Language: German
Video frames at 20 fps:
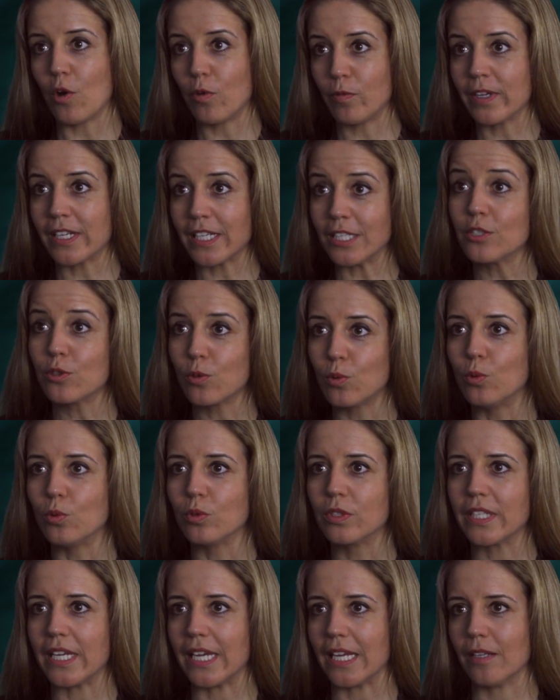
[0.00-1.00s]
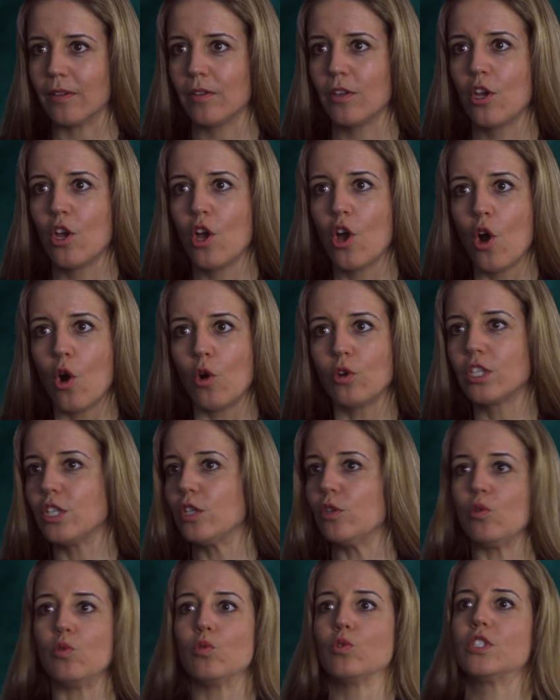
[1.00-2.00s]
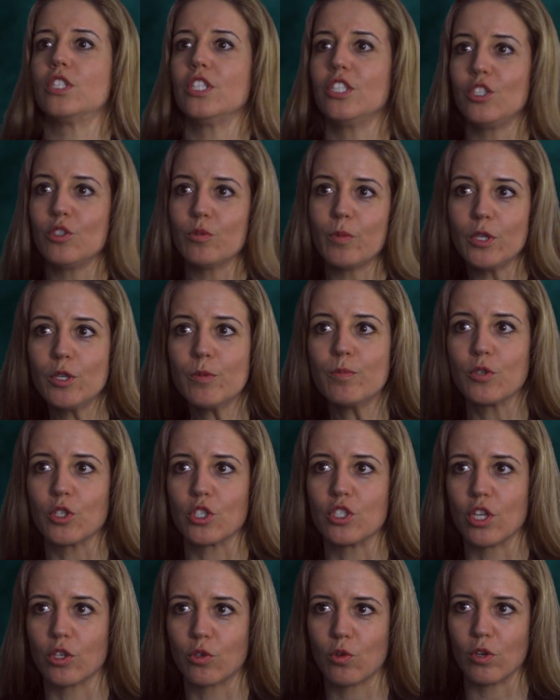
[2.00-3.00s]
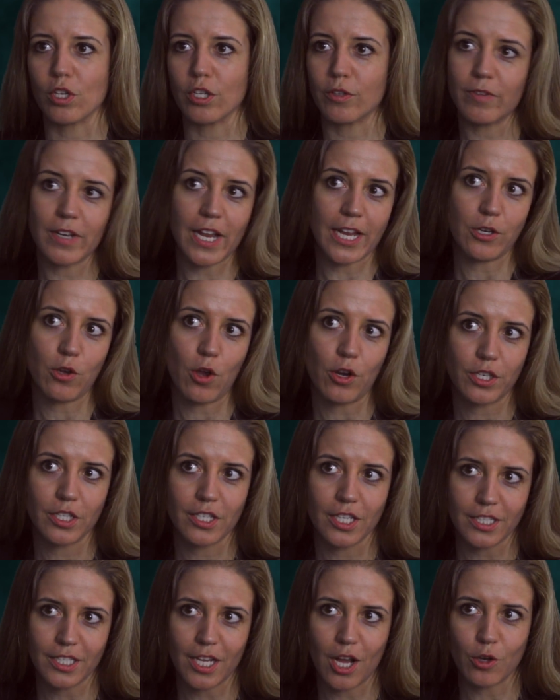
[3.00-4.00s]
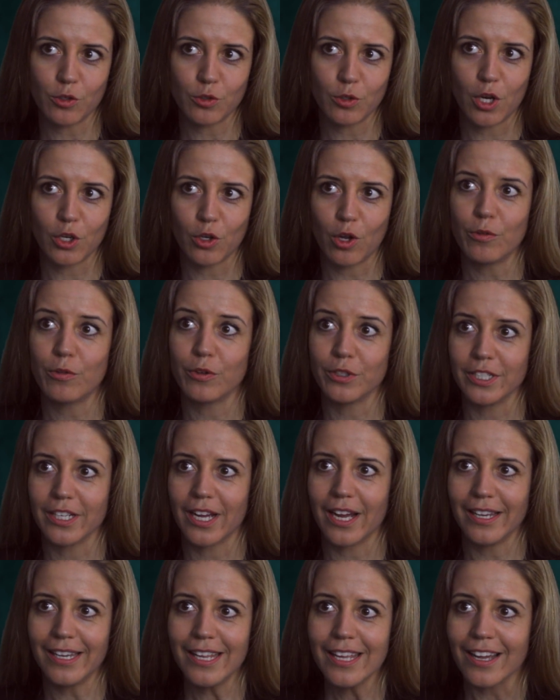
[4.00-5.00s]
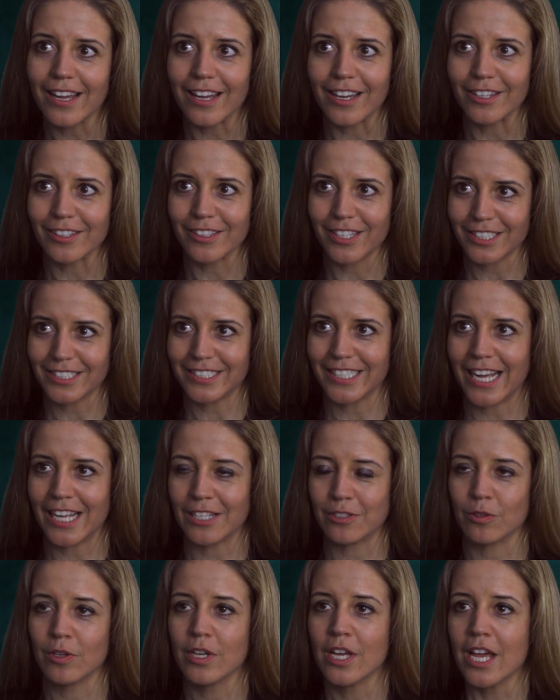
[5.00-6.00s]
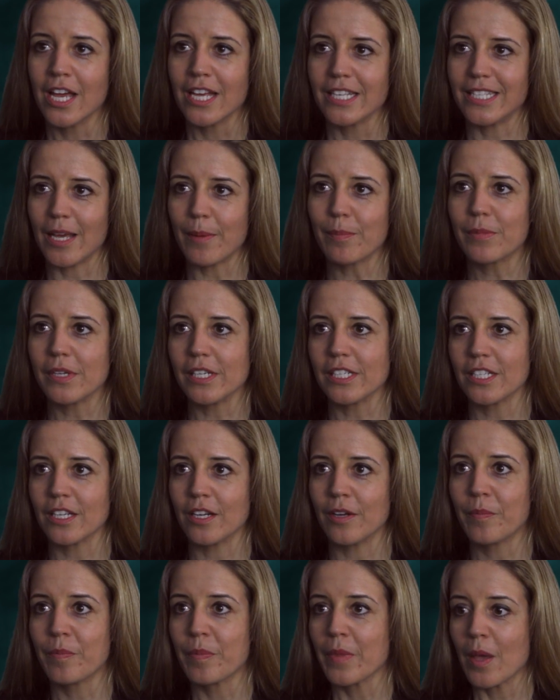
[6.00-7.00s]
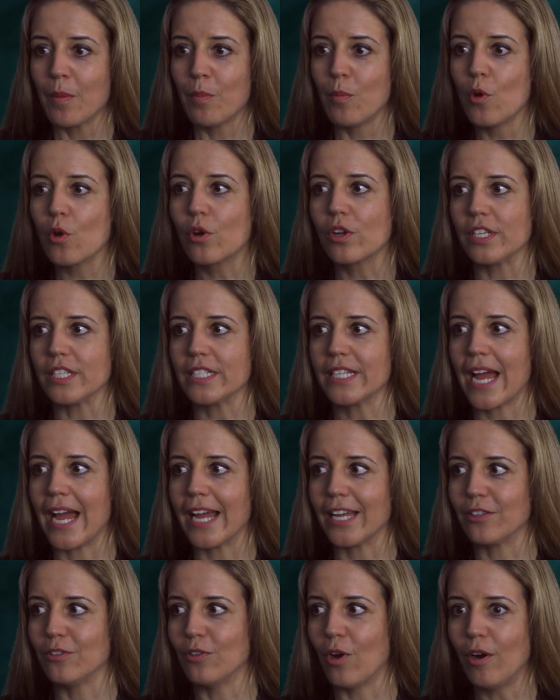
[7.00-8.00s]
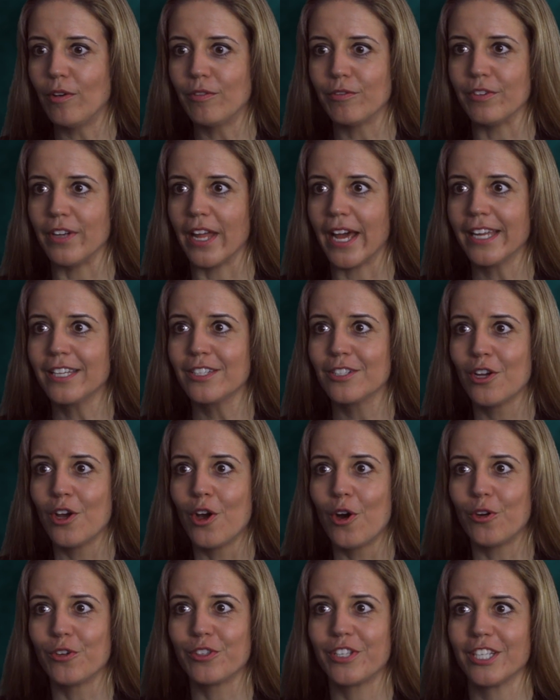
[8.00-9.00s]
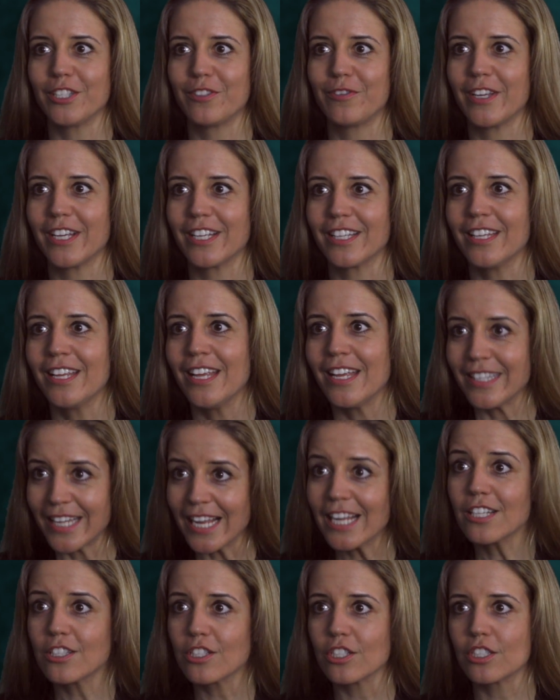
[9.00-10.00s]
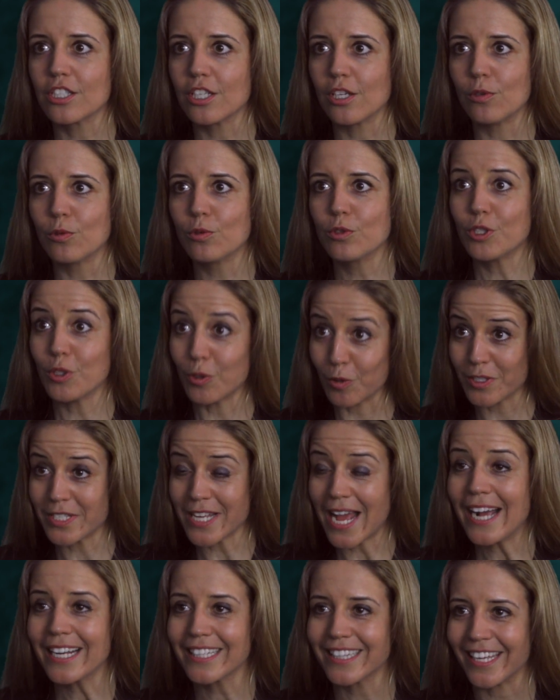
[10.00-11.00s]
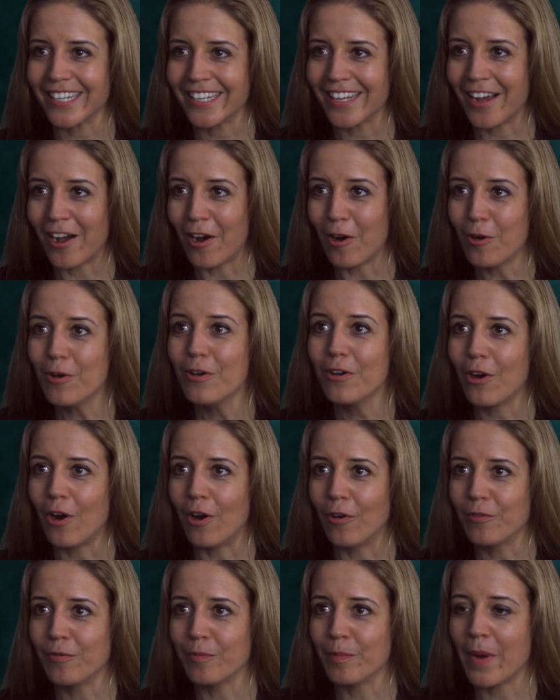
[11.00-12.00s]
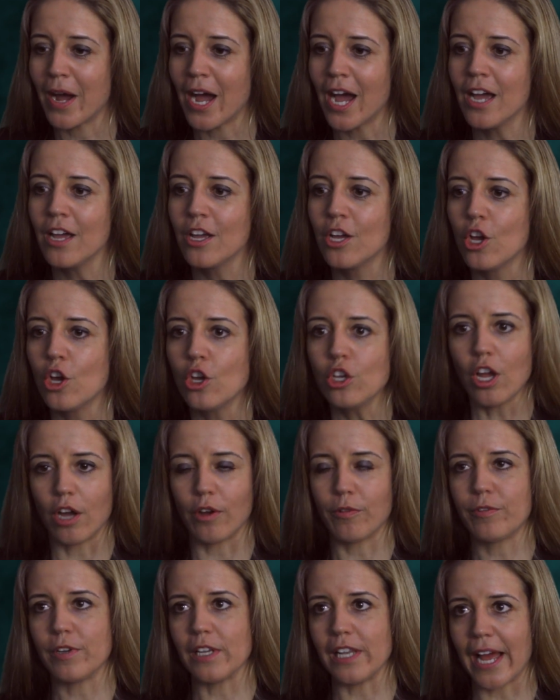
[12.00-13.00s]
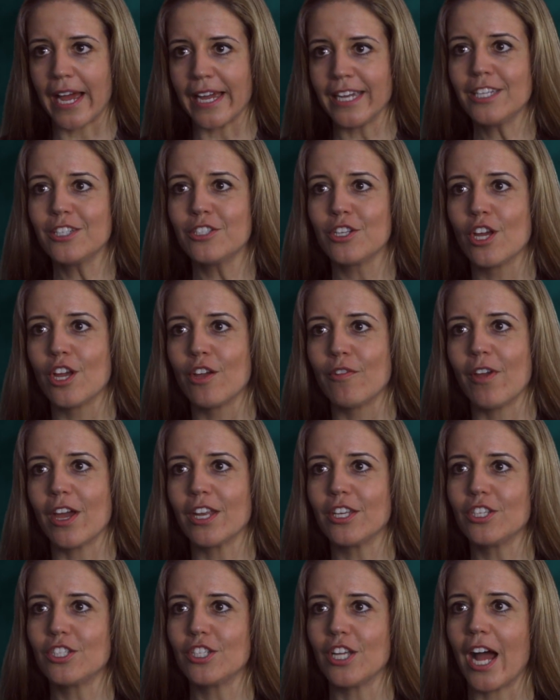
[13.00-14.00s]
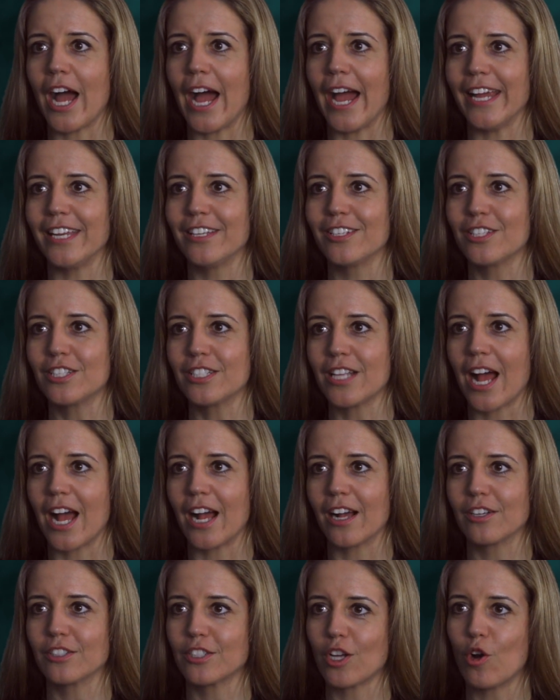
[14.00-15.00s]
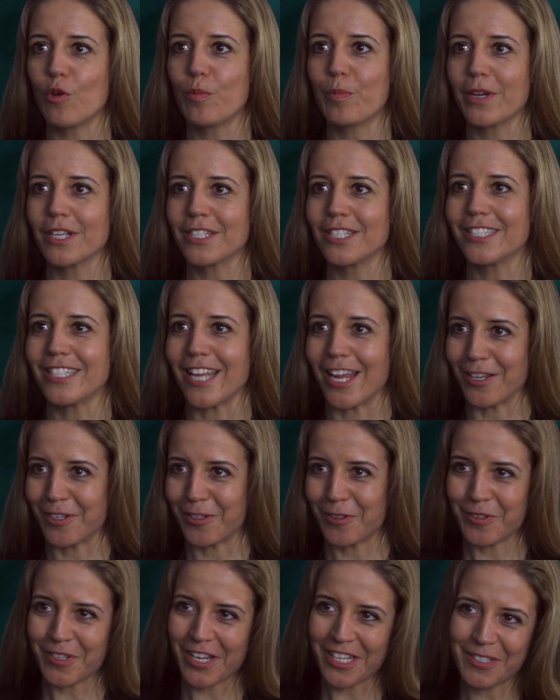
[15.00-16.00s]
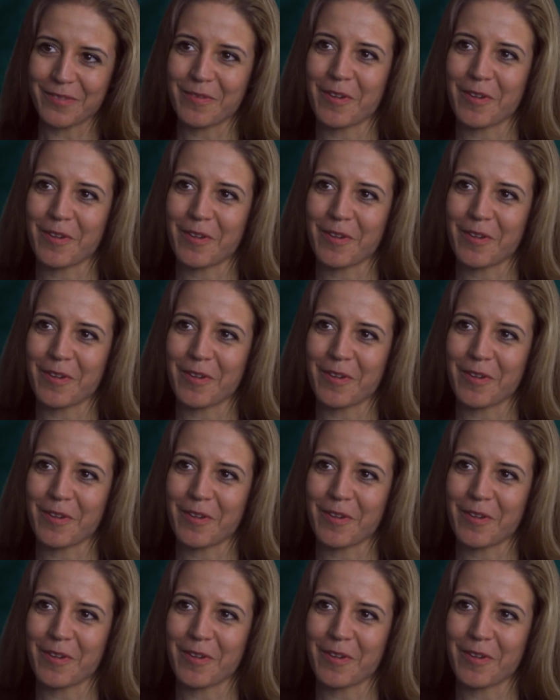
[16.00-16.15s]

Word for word: auch wirklich gut gehen. Und die Lucy, die übernimmt das natürlich. Vielleicht hört die das ja auch sogar noch von ihrer Lehrerin, dass sie also sämtliche Möglichkeiten offen hat. Und deswegen denkt sich die Lucy und sagt dann auch offenbar, ja, vielleicht werde ich ja eines Tages auch Präsident. Und da